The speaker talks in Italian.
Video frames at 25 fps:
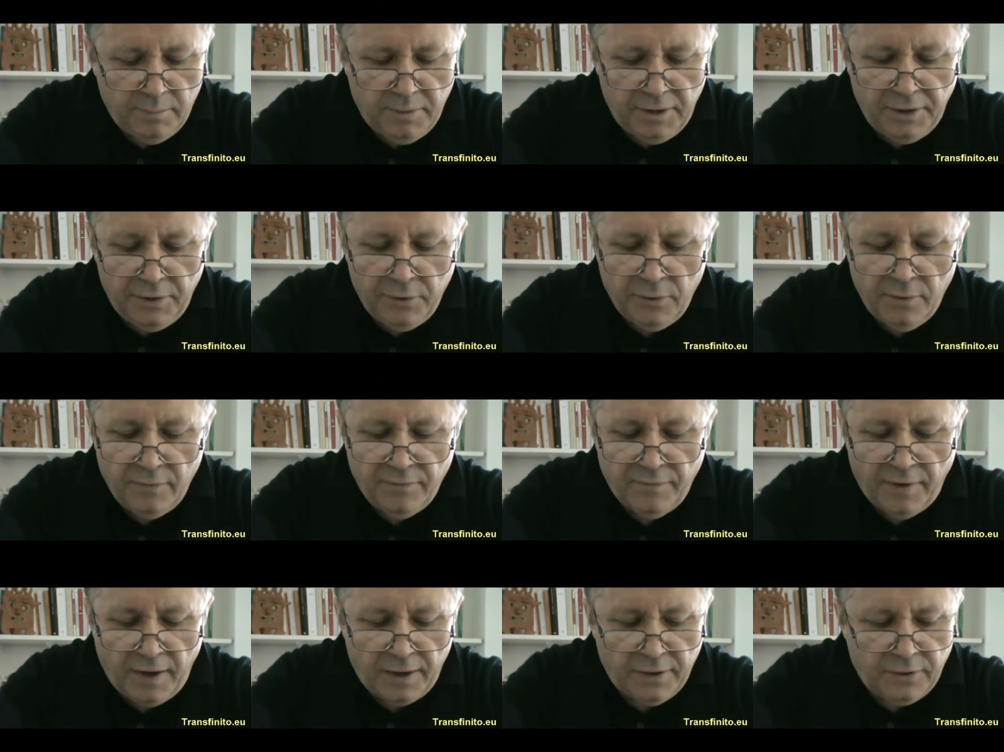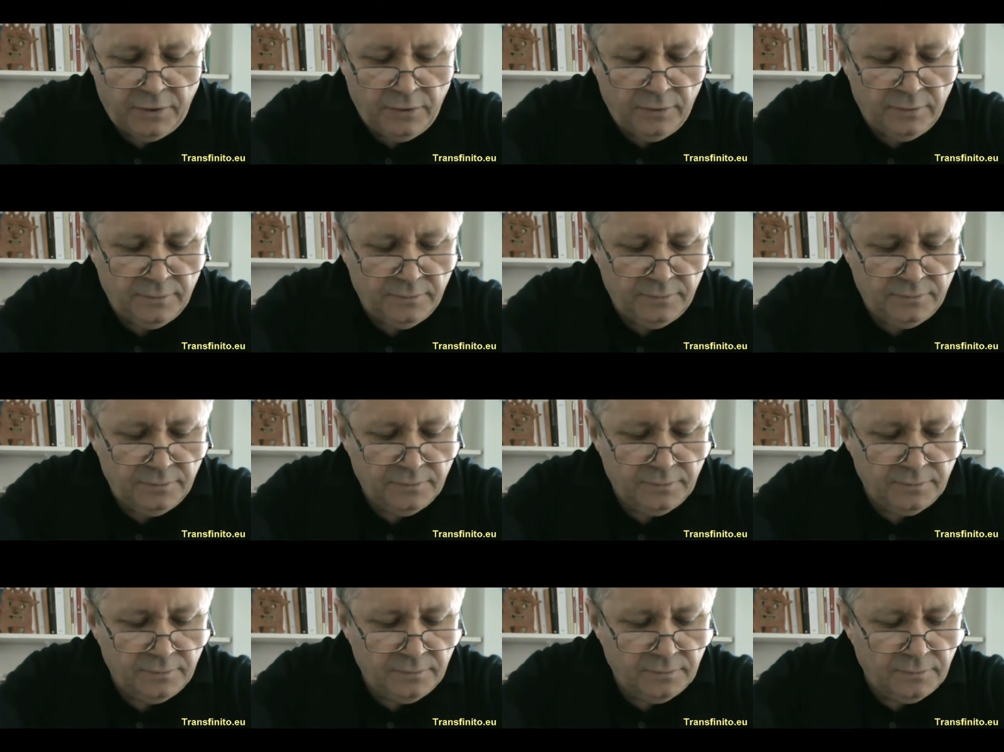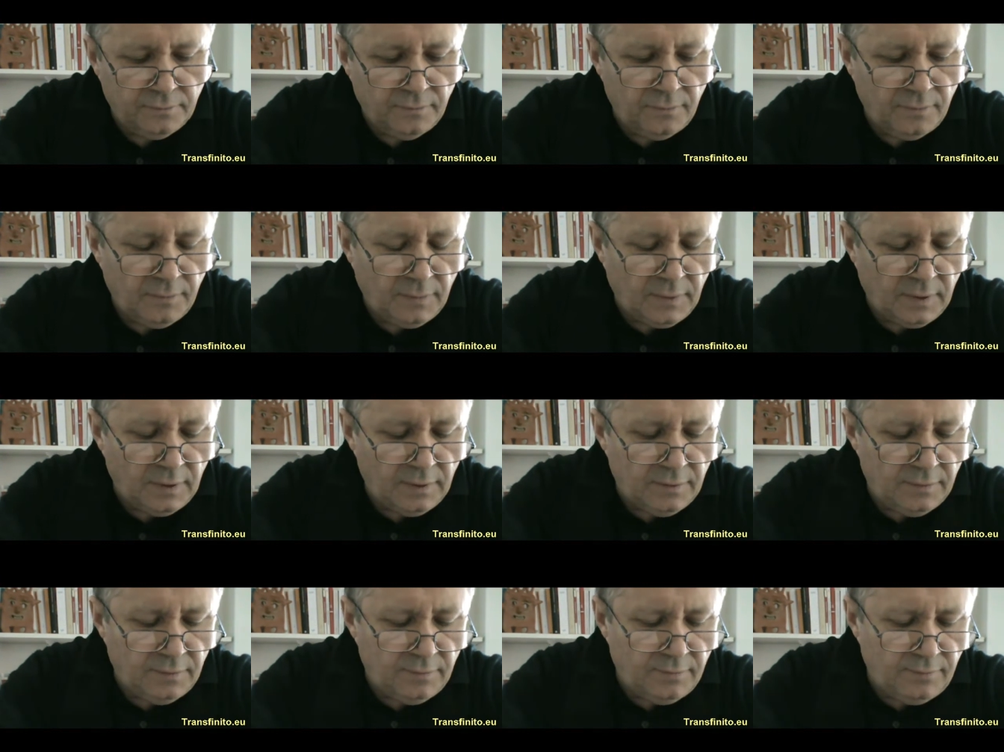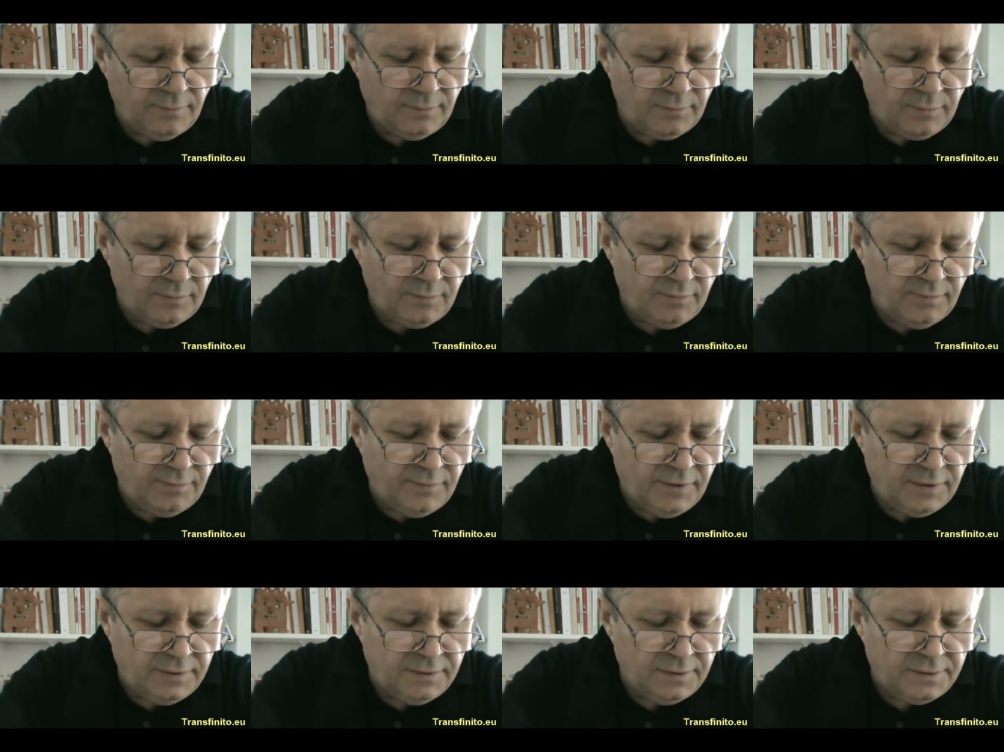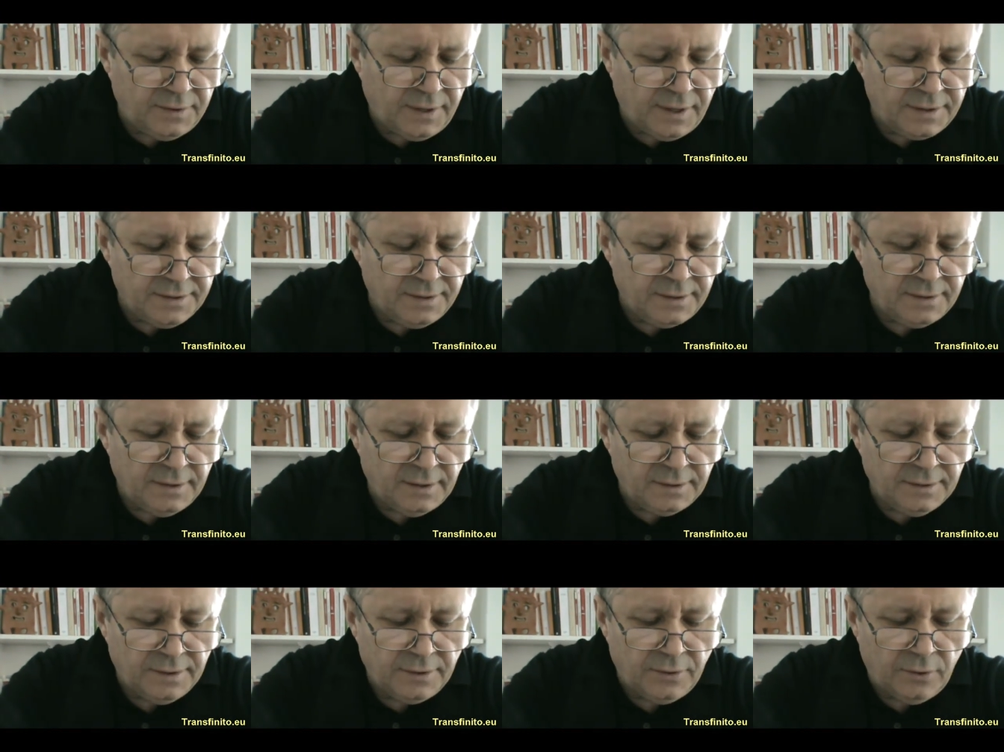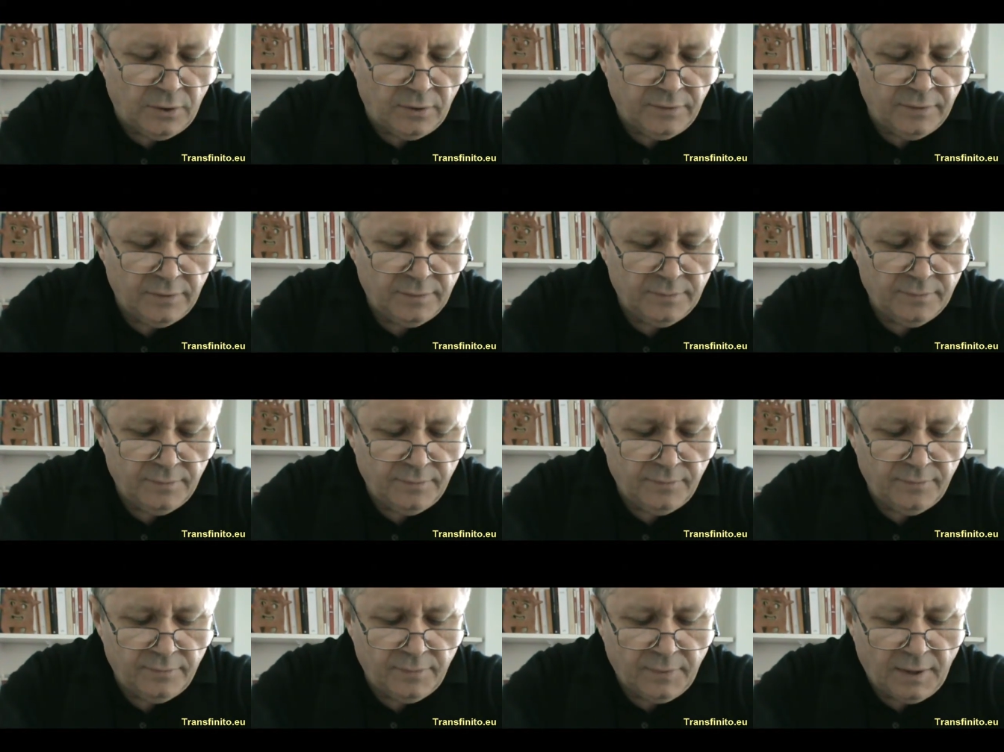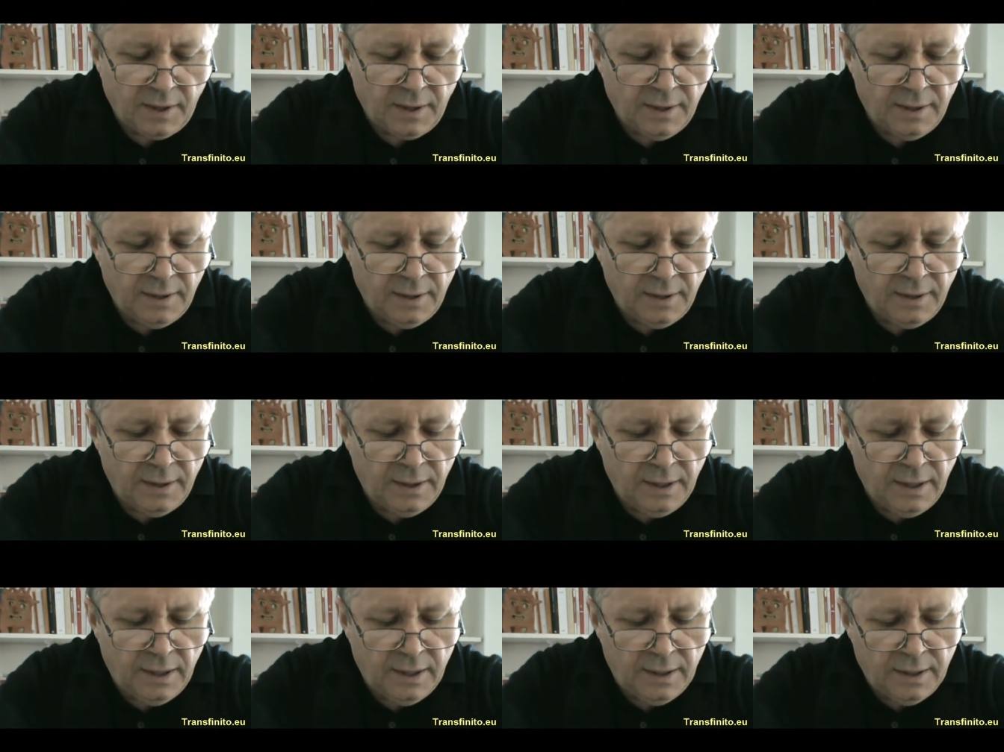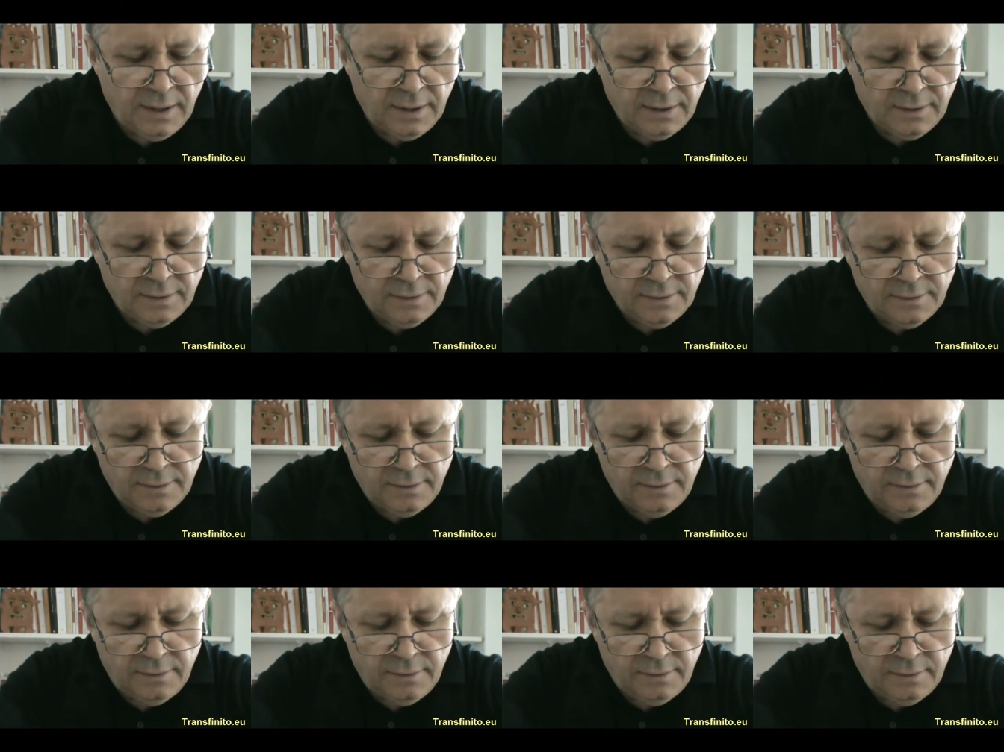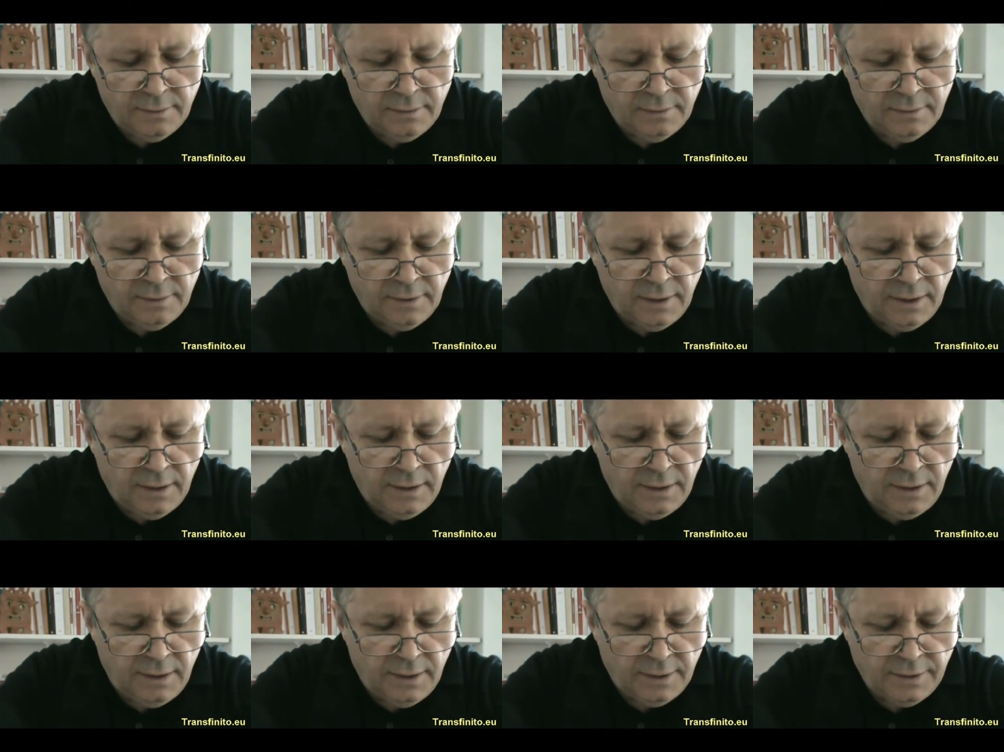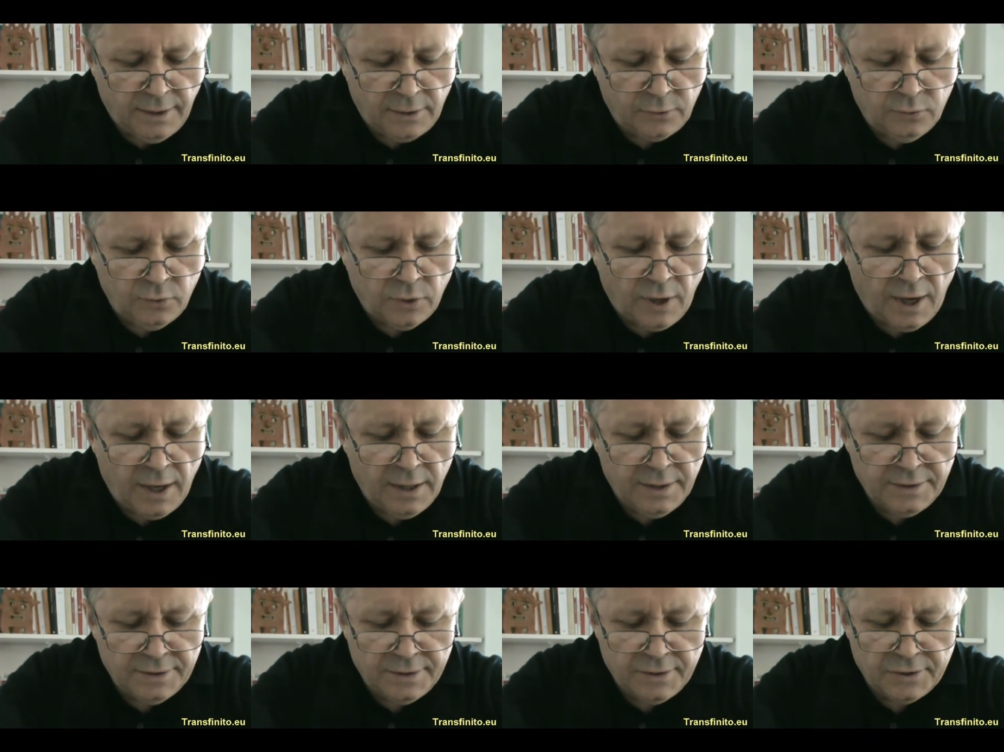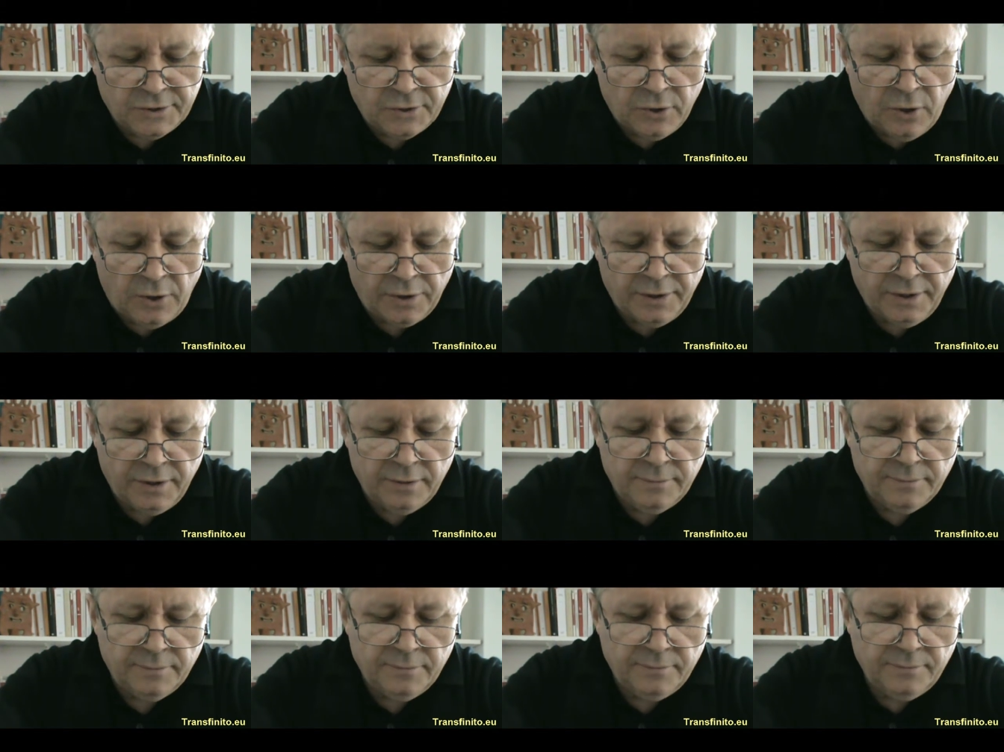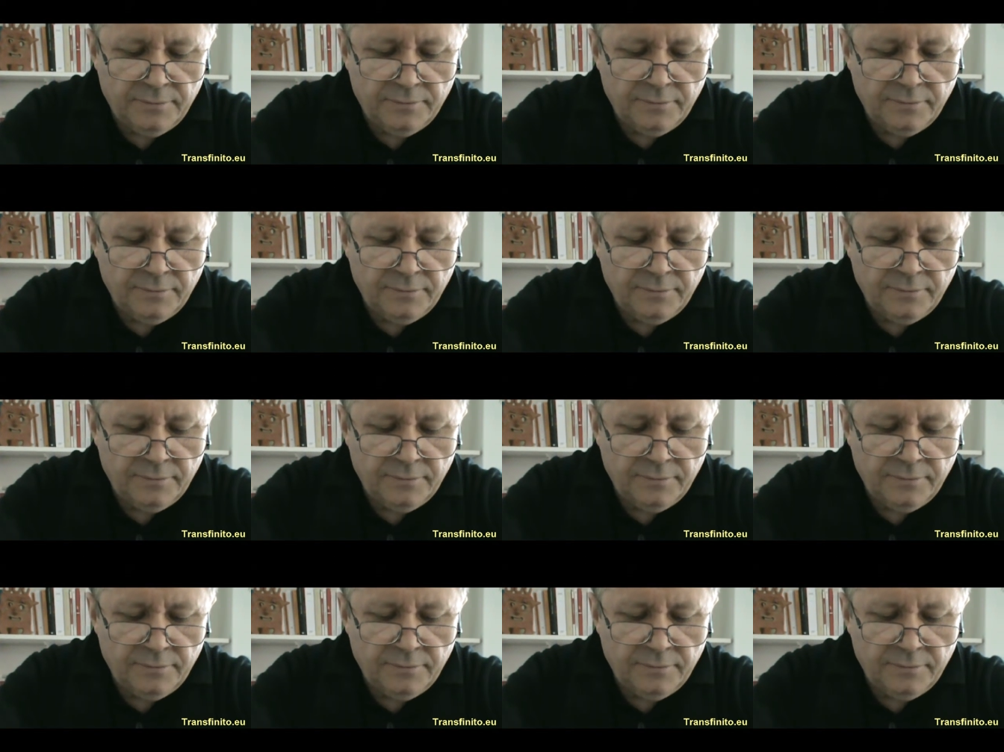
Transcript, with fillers: Plinio il Vecchio, 2379, nella, nella Naturalis Historia,